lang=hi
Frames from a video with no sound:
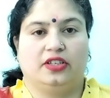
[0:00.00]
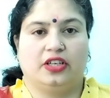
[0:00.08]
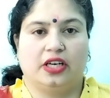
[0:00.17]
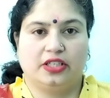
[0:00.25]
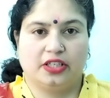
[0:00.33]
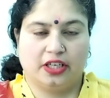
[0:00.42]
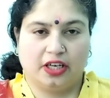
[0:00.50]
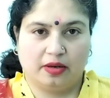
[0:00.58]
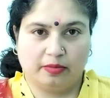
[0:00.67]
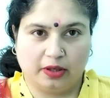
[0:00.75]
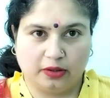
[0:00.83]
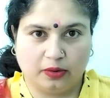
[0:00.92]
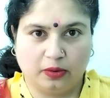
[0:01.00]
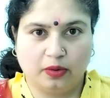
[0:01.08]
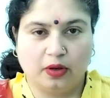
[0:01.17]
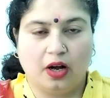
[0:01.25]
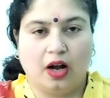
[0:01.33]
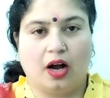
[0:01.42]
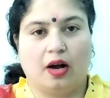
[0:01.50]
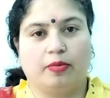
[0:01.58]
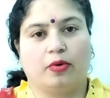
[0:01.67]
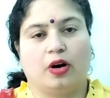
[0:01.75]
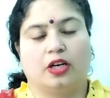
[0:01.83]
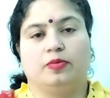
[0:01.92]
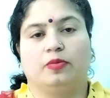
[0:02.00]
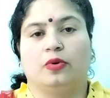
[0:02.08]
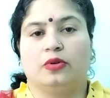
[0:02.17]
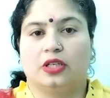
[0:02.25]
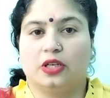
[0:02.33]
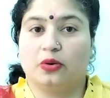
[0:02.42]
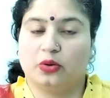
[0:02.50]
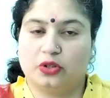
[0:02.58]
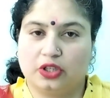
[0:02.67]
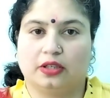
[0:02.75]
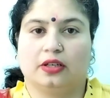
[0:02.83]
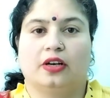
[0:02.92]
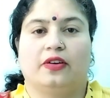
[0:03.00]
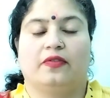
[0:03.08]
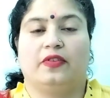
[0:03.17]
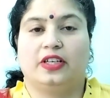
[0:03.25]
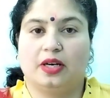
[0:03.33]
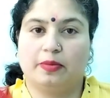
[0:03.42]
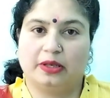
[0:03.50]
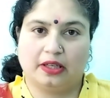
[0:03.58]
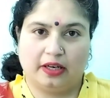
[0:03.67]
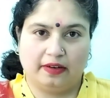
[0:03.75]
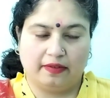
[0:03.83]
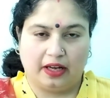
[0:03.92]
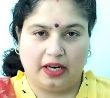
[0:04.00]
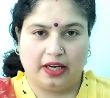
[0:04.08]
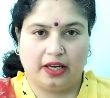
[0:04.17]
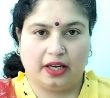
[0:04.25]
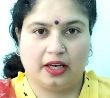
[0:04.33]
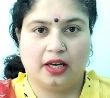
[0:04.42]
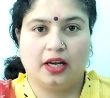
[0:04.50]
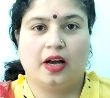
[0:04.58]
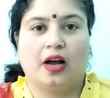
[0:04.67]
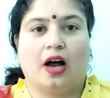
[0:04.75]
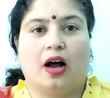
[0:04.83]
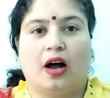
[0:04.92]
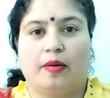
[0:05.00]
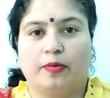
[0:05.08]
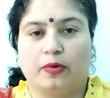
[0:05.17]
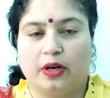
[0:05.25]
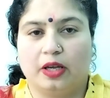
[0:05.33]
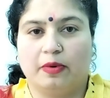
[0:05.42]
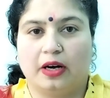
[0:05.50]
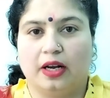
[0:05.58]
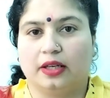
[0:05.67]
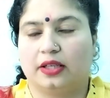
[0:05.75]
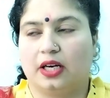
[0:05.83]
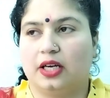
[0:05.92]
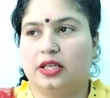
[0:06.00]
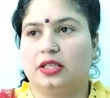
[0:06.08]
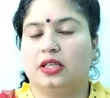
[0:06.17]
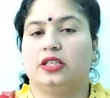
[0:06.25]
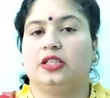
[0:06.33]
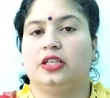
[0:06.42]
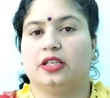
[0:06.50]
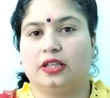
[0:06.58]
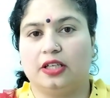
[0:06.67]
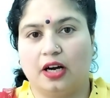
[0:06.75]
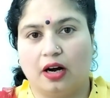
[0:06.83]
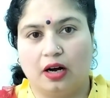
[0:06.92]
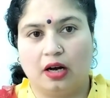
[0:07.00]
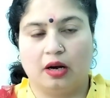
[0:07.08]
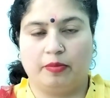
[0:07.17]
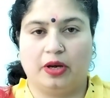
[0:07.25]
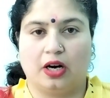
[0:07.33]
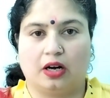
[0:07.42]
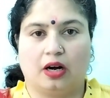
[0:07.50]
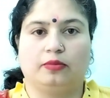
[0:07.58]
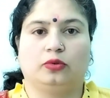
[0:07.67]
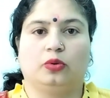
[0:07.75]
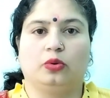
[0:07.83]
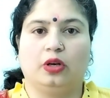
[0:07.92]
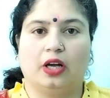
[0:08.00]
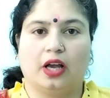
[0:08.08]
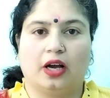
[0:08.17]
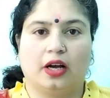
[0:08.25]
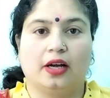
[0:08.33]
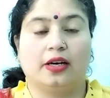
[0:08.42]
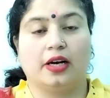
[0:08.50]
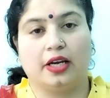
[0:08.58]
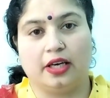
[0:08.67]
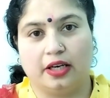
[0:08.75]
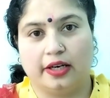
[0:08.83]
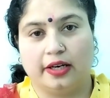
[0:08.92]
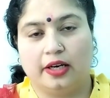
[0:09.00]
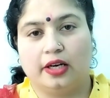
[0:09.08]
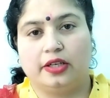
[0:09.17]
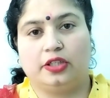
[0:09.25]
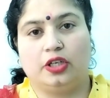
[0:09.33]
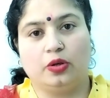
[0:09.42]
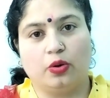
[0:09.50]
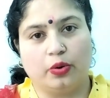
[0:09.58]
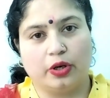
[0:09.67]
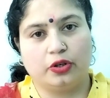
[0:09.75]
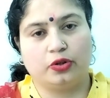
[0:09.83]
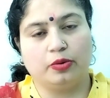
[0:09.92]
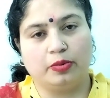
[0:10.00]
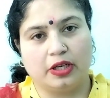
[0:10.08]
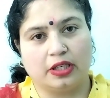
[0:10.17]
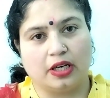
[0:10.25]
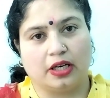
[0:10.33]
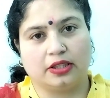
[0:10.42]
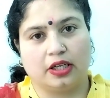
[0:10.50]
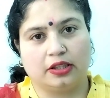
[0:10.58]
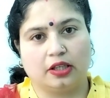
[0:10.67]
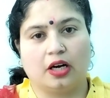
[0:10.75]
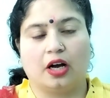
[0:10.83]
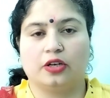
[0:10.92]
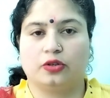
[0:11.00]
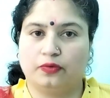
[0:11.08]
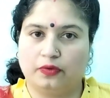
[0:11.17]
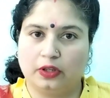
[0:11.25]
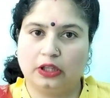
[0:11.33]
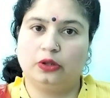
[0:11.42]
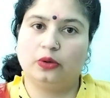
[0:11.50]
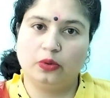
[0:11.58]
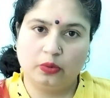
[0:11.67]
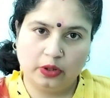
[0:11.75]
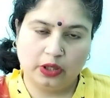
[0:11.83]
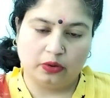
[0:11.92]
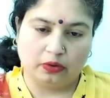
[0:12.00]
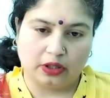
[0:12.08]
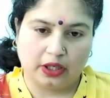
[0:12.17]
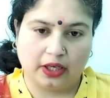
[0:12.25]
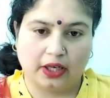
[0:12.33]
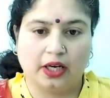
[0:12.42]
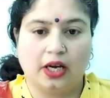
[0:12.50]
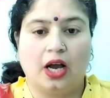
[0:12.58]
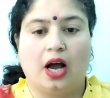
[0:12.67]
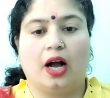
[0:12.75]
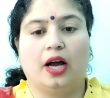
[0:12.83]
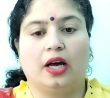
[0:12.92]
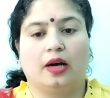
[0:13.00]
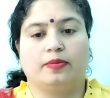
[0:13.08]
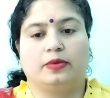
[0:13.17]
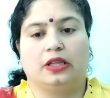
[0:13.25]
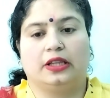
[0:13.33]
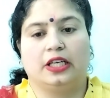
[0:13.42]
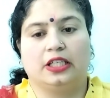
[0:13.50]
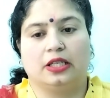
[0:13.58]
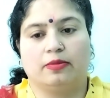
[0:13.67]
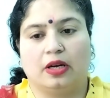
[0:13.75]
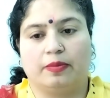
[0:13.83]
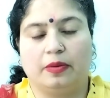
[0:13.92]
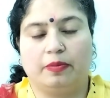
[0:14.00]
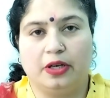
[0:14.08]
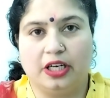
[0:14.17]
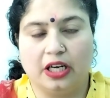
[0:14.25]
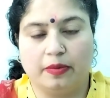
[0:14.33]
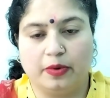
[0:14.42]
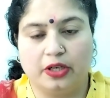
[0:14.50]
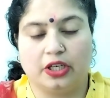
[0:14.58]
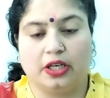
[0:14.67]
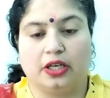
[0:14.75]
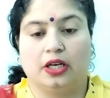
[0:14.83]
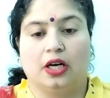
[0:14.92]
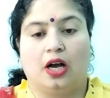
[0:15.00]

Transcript: जय श्री राम भक्तों आपको आज बहुत ही रोचक विषय बताने वाले हैं आपको कई बार लगता है इसने छींक दिया मेरा काम तो रुक गया है नहीं छींकों के शुभ के साथ साथ अशुभ फल दोनों ही होते हैं अगर आप चलते समय अपनी पीठ के पीछे